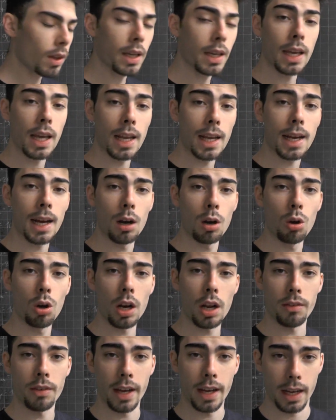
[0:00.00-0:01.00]
che, il
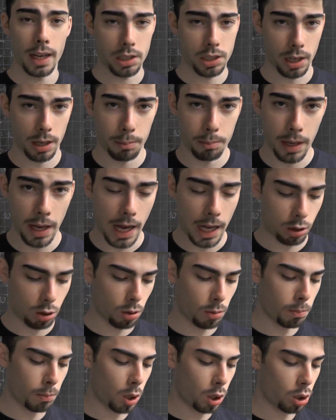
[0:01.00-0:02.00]
calore venga scambiato
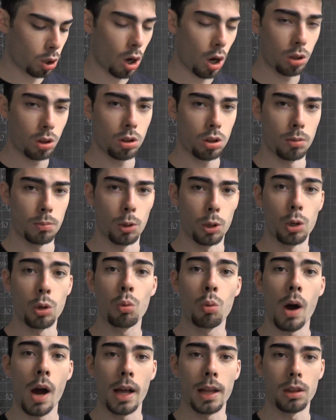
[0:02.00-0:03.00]
in modo ottimo in
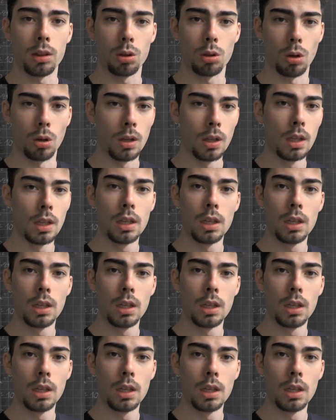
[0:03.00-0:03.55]
quanto